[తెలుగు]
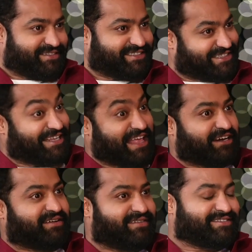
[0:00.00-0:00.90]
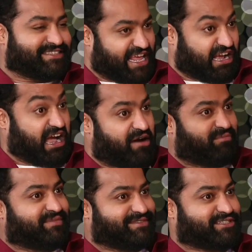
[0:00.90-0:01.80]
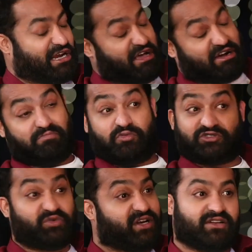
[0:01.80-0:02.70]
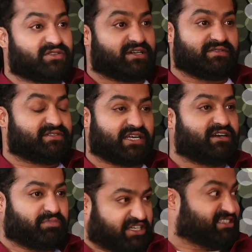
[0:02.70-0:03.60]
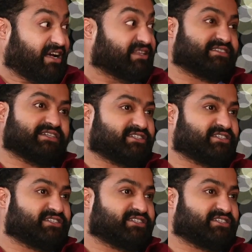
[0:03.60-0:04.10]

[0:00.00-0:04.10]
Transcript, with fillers: స్టే దాట్ స్టే కామ్ చాలా కంపోజ్గా ఉండగలుగుతాడు చరణ్ బికాజ్ నాకు తెలిసిన